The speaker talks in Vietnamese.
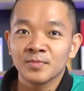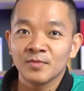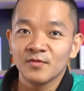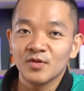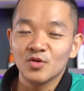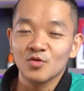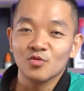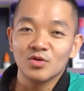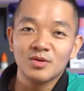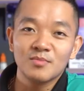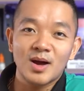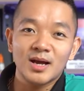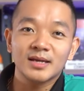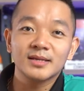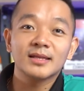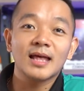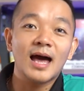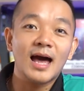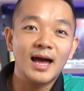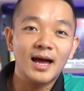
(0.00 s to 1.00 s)
Ví dụ như
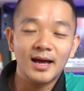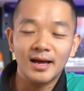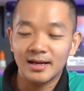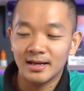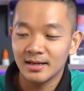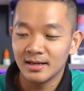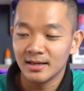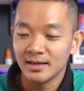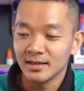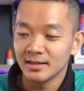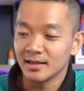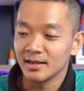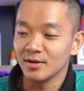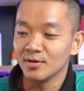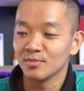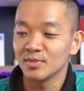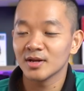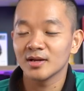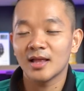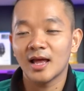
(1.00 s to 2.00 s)
Makita thì
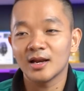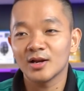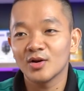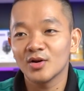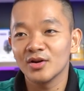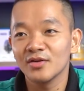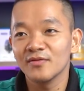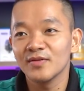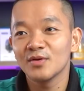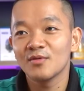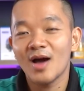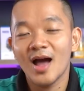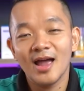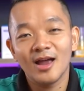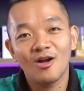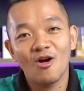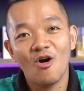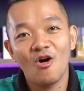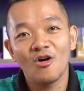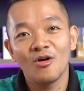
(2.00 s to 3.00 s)
hôm trước Thành có review
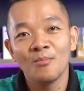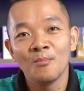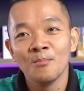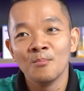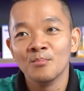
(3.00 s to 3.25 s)
hai con,